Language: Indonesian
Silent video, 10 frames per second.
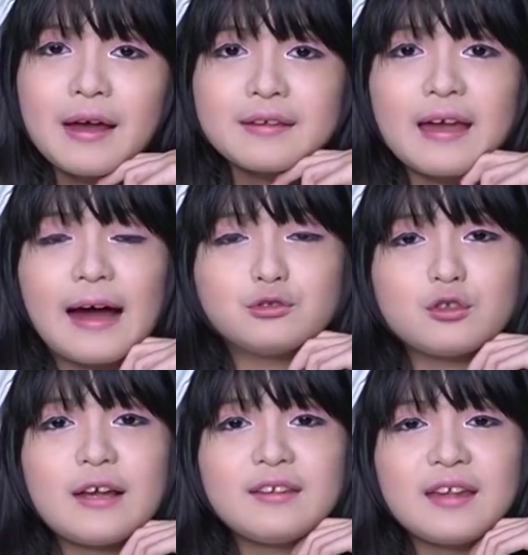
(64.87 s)

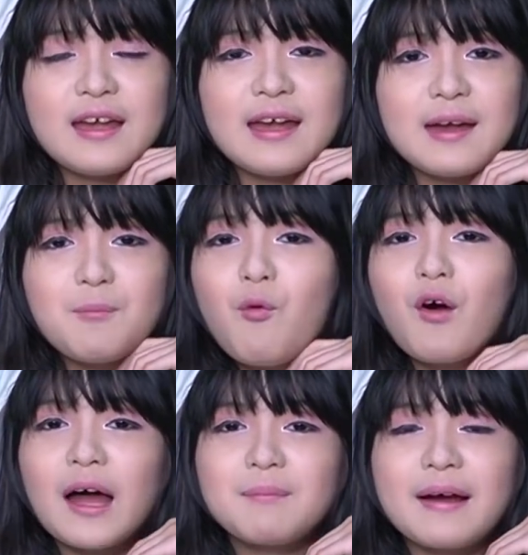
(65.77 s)
Seharusnya sih
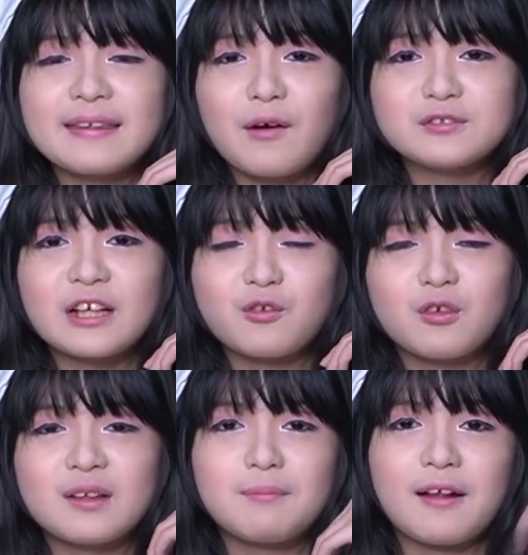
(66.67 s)
bukan main Sakura
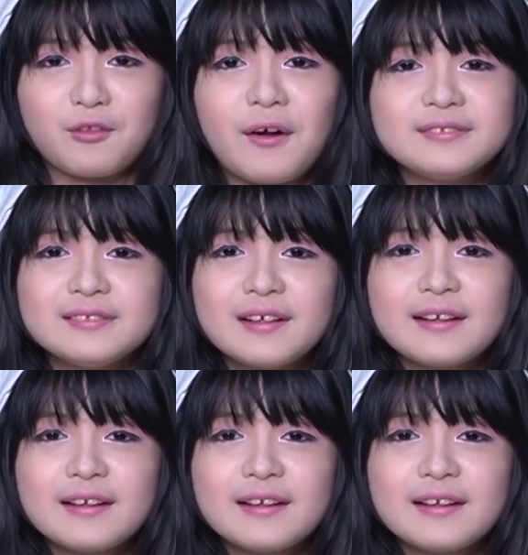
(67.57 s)
School Simulator